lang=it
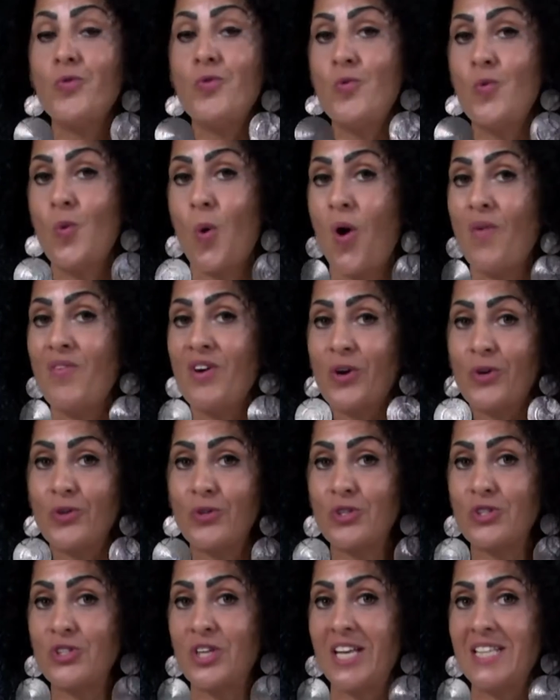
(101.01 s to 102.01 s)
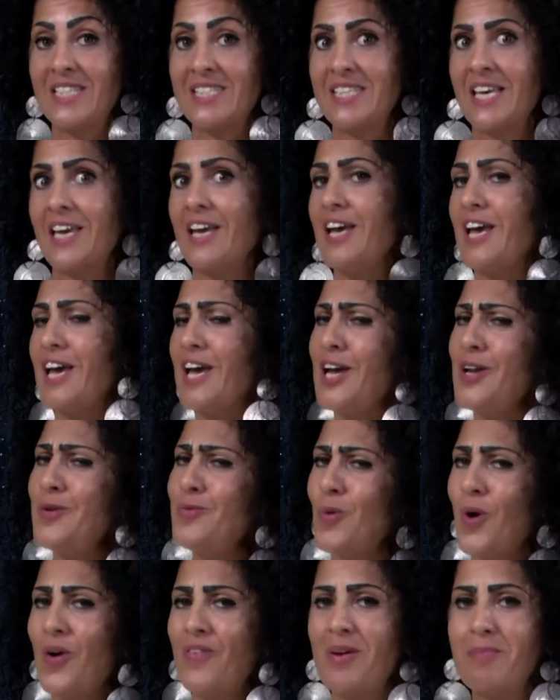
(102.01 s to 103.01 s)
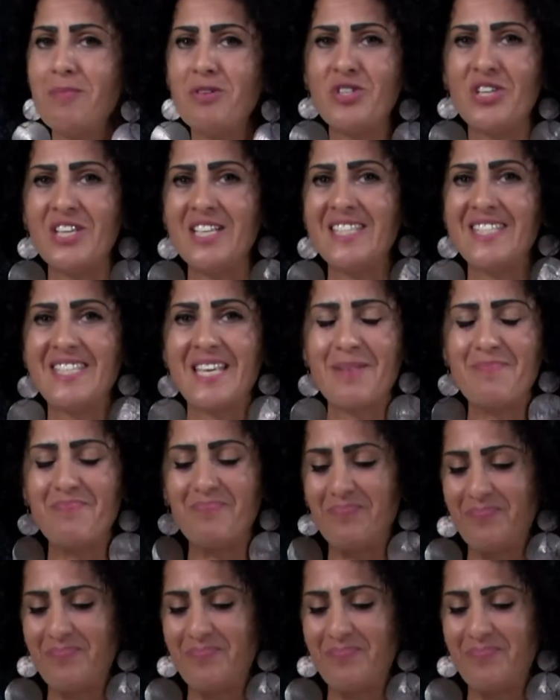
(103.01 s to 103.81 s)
nuove conoscenze e nuove amicizie.